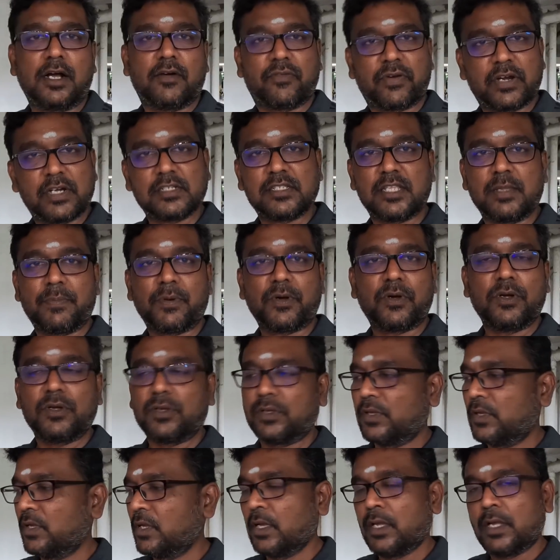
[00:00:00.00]
ஆ ஃப்ரெண்ட்ஸ்
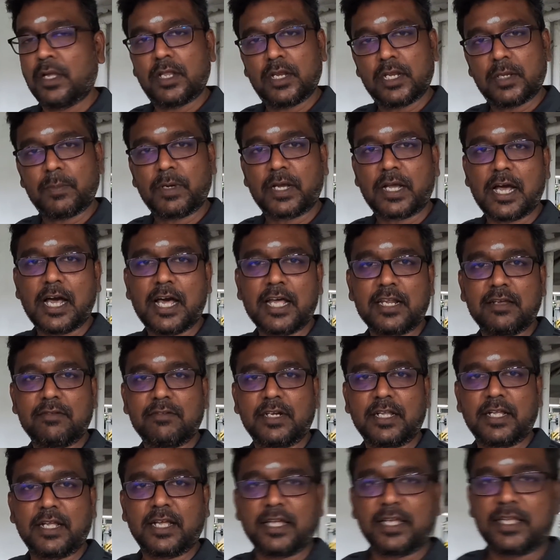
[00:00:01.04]
இப்போது நம்ம காரை
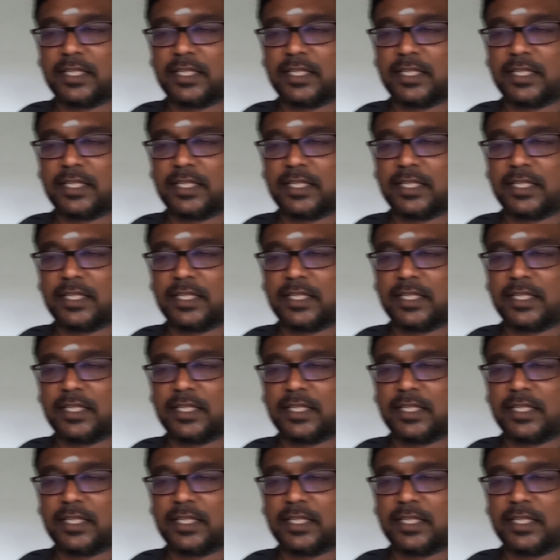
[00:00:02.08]
விட